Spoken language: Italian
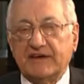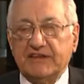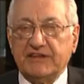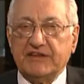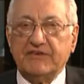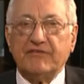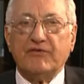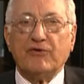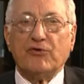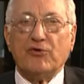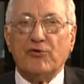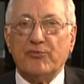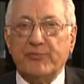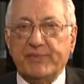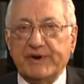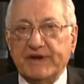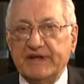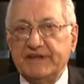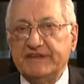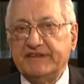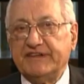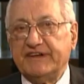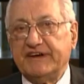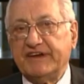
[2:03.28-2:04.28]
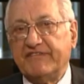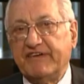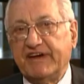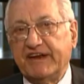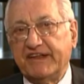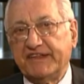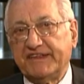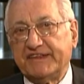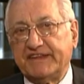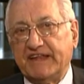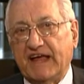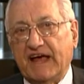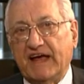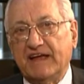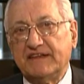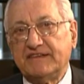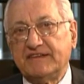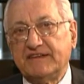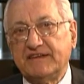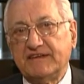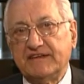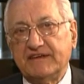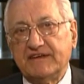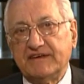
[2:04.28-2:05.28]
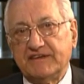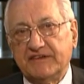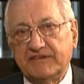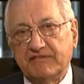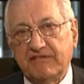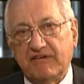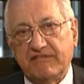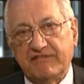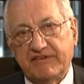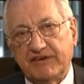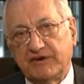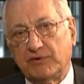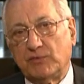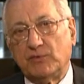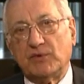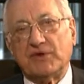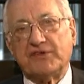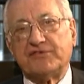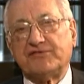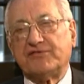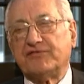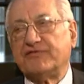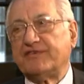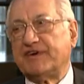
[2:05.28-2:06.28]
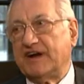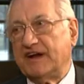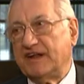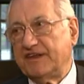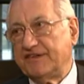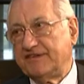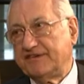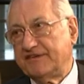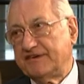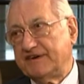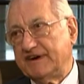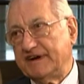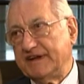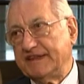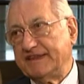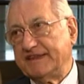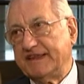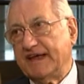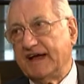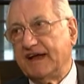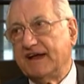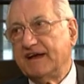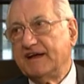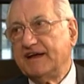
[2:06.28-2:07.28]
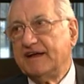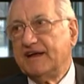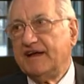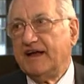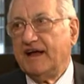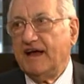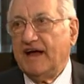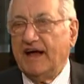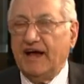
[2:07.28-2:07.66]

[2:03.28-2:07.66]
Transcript: che deve comprendere i vari stati e deve avere una sovranazionalità. Mm.